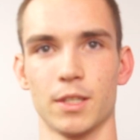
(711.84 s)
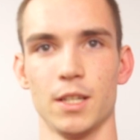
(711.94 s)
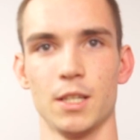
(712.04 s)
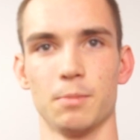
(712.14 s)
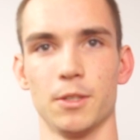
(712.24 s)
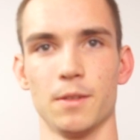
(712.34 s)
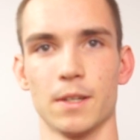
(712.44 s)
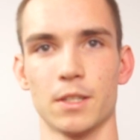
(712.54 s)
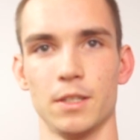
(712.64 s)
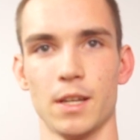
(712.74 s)
schylić,
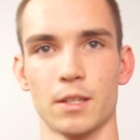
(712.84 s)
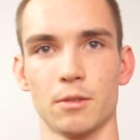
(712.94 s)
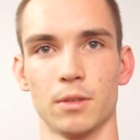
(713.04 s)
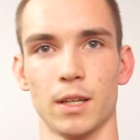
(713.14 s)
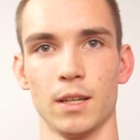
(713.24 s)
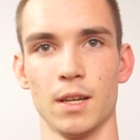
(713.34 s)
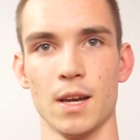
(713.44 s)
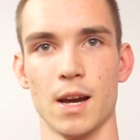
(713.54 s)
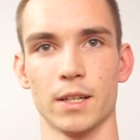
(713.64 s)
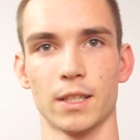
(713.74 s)
ponieważ nie chcę tutaj
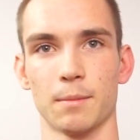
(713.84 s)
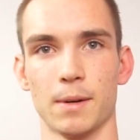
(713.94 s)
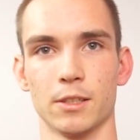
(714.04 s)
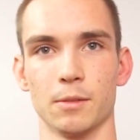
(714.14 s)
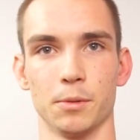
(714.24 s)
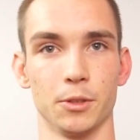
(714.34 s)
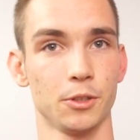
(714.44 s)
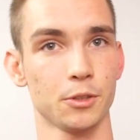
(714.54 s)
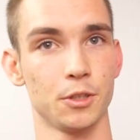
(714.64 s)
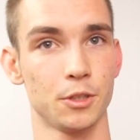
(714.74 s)
aż tak bardzo
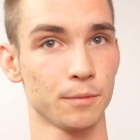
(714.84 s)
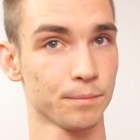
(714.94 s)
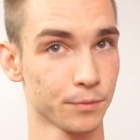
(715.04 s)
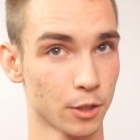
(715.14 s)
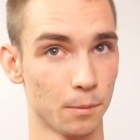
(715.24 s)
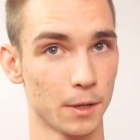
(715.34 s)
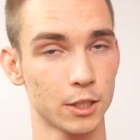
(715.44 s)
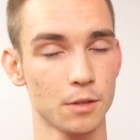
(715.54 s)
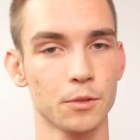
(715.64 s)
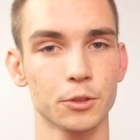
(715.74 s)
podnosić
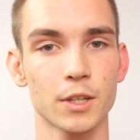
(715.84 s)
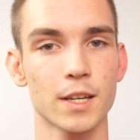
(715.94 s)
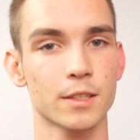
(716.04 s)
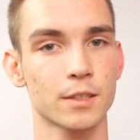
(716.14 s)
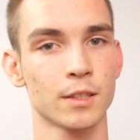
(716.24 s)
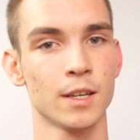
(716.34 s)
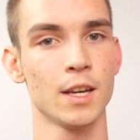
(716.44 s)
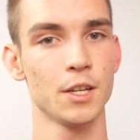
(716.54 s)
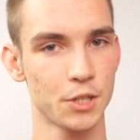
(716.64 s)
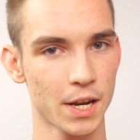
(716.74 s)
obiektywu. To jest
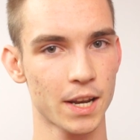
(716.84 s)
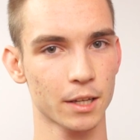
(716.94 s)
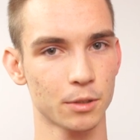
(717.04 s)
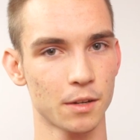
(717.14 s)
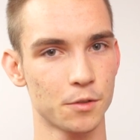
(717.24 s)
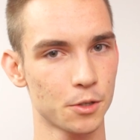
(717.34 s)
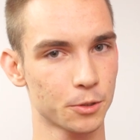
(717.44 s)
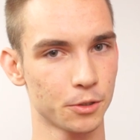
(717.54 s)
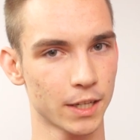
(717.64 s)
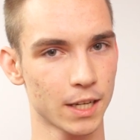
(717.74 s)
ściana, na której
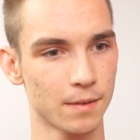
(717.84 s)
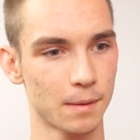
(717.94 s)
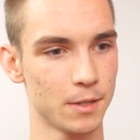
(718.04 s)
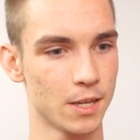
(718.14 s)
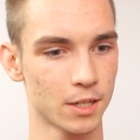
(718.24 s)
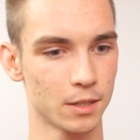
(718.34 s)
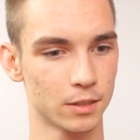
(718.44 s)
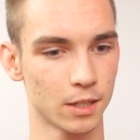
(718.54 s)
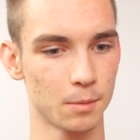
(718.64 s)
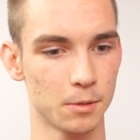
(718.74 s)
wszystko nagrywam. Jeżeli
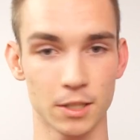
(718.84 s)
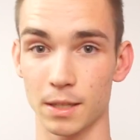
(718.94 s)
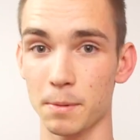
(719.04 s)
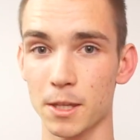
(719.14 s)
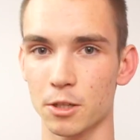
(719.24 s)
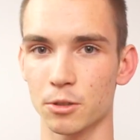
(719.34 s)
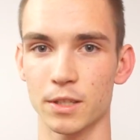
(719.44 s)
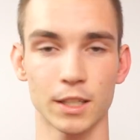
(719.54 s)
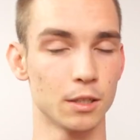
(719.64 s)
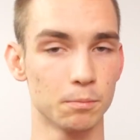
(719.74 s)
chcielibyście zapytać, czy to
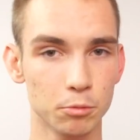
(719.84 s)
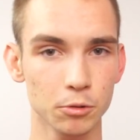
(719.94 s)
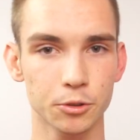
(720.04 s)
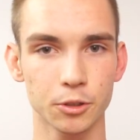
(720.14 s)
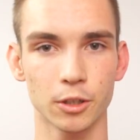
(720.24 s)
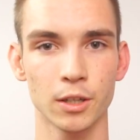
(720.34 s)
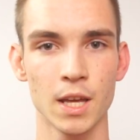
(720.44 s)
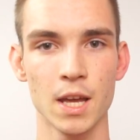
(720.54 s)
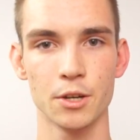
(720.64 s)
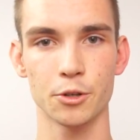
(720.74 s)
jest jakieś płótno,
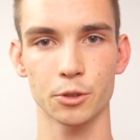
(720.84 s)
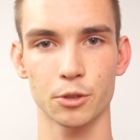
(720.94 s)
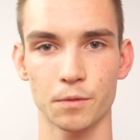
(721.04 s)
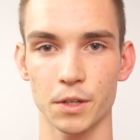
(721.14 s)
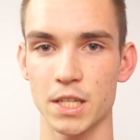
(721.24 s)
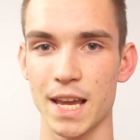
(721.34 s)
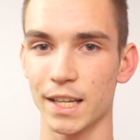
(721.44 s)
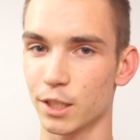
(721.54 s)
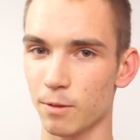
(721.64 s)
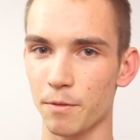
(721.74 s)
czy to są właśnie jakieś